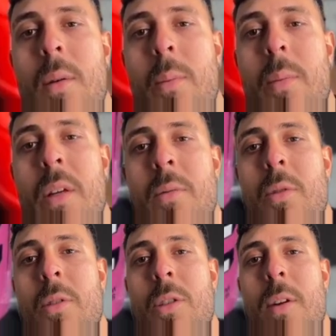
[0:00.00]
Mesmo
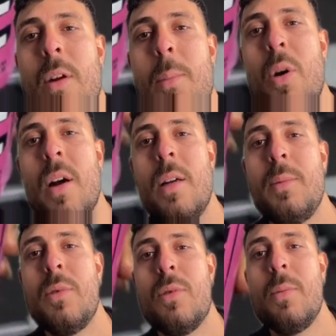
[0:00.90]
quando tiver no
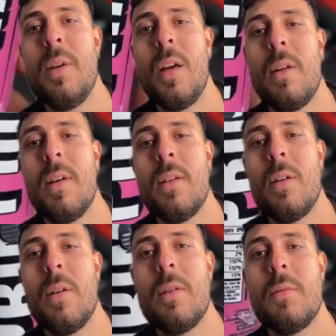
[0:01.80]
apocalipse zumbi, ele vai,
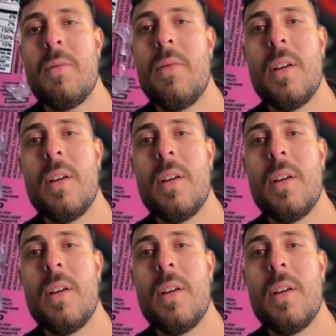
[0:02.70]
ter, vai